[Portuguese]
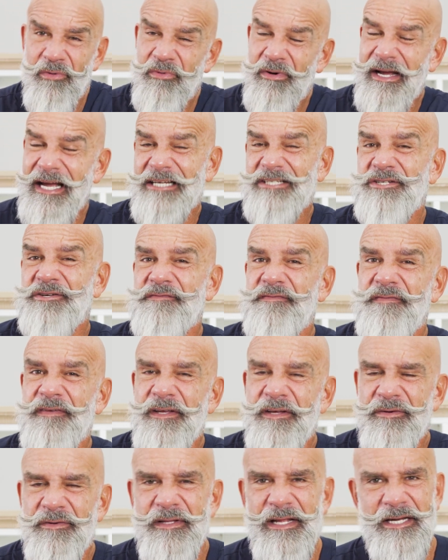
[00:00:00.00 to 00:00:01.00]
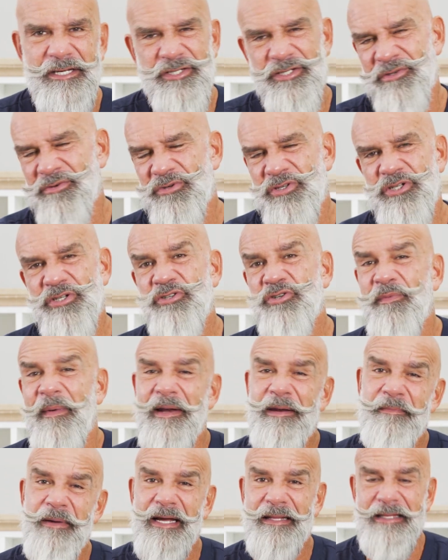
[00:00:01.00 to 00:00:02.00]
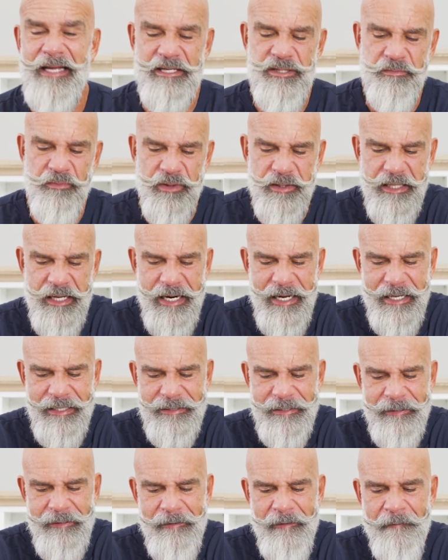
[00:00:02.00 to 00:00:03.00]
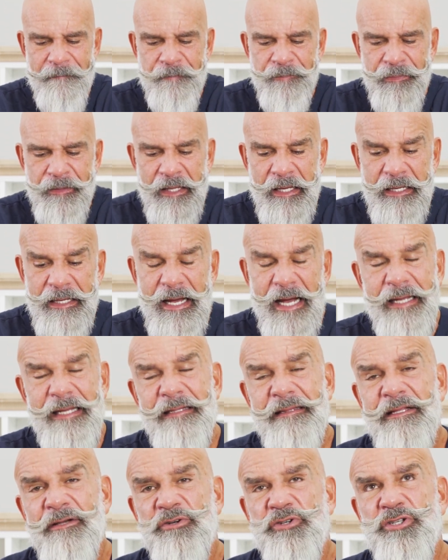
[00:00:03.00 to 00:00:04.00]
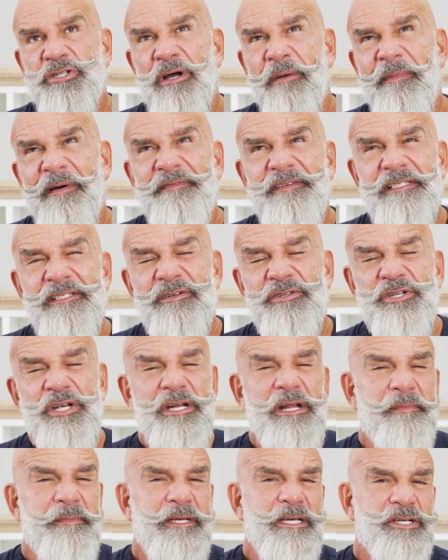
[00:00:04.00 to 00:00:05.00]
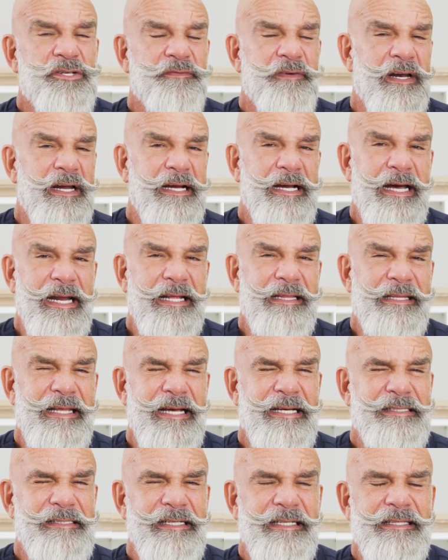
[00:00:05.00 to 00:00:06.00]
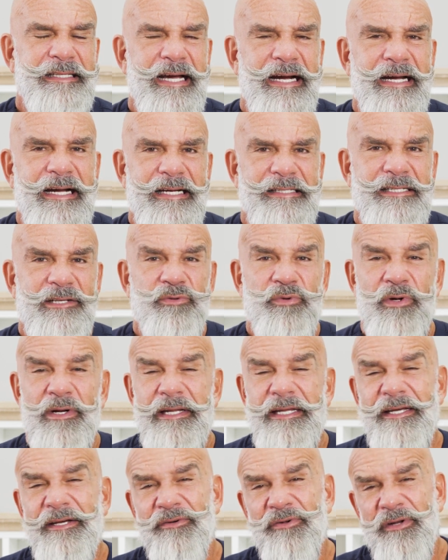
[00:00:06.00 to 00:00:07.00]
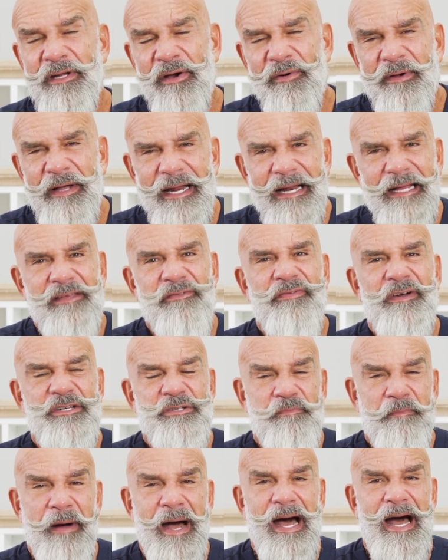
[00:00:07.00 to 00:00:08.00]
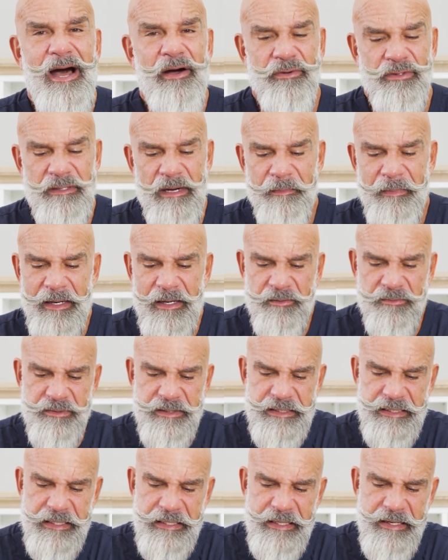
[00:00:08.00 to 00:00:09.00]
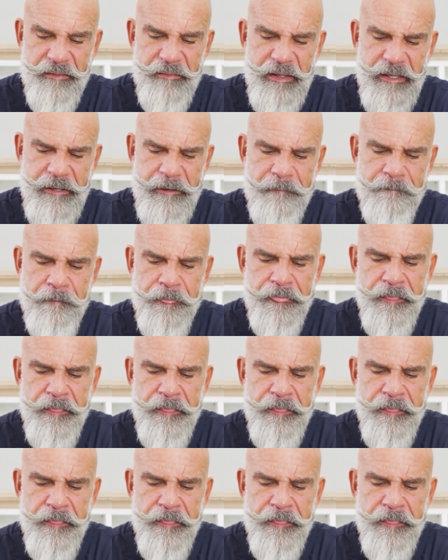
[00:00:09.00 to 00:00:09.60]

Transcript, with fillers: um cativeiro, né? eles não tinham uma liberdade moderada, e aí Deus dá uma visão a Jeremias, fala, cara, desce até a casa do olheiro, né? O cara que faz barro, trabalha com cerâmica.